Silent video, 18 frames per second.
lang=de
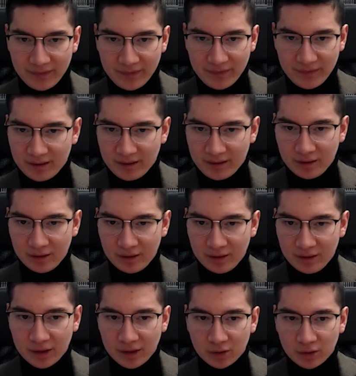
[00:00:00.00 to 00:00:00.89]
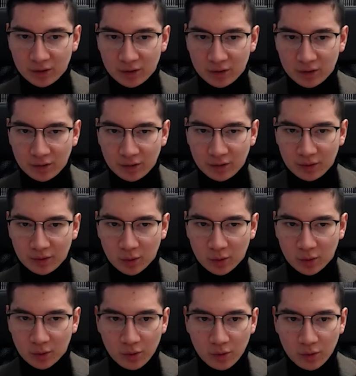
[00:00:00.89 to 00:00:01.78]
überall nur noch im Büro
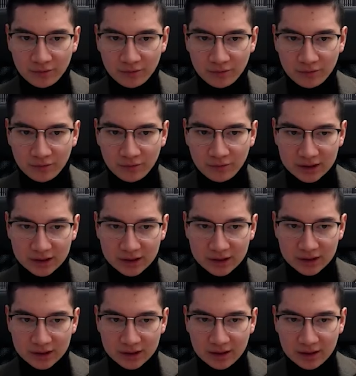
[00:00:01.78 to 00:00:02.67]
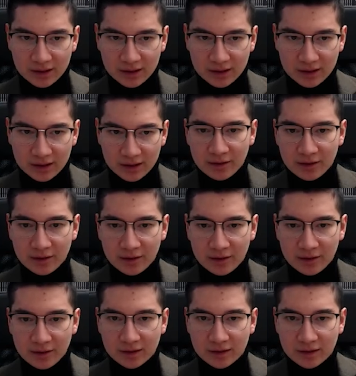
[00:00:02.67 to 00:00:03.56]
rum, weil es dann relativ viele werden.
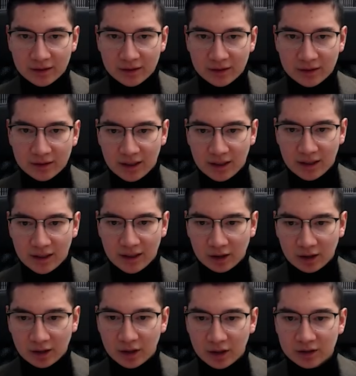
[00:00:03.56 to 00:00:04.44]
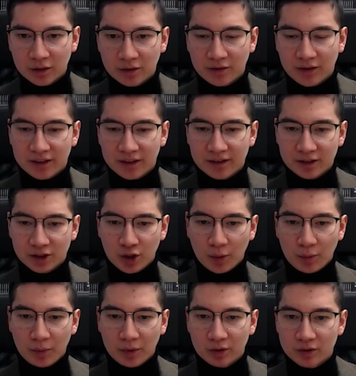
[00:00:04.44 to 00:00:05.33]
Teilweise dann auch schon als irgendwelche
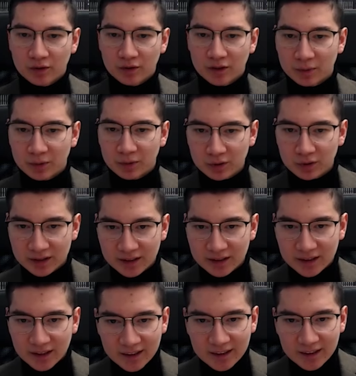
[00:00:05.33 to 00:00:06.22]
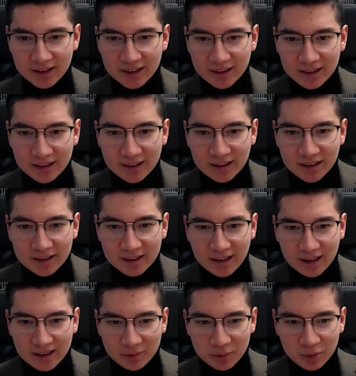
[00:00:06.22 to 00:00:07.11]
Stopper oder sowas benutzt.
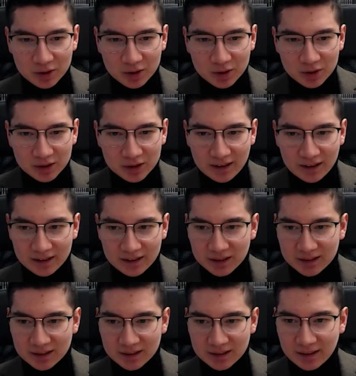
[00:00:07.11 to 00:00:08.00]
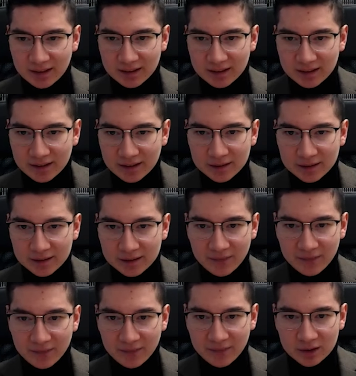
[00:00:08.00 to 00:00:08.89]
Das muss ja nicht mehr sein. Ne?
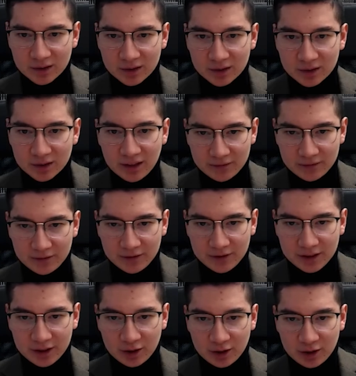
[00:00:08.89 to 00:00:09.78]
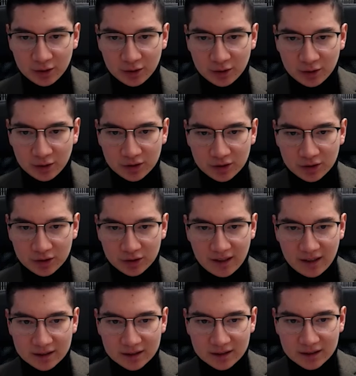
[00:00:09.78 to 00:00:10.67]
So, hier, wie schon gesagt,
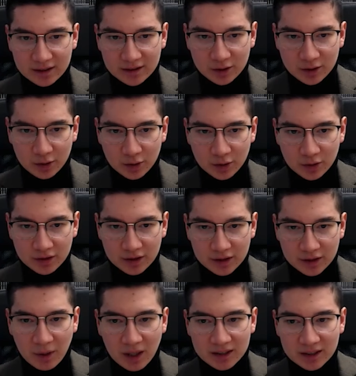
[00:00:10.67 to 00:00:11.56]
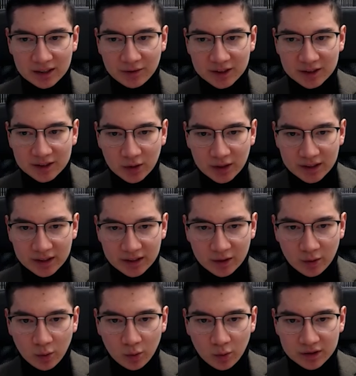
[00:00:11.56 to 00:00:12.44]
alles schön. Ich mag das, wenn es so richtig
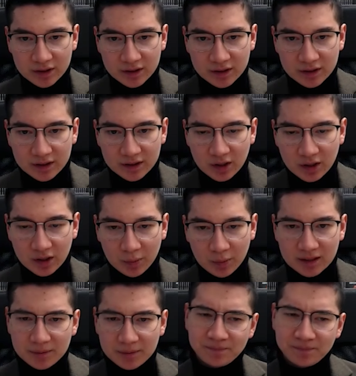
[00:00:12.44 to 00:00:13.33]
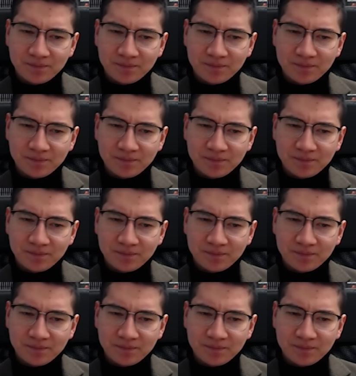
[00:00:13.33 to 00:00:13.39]
groß sind. Ich glaube, es sind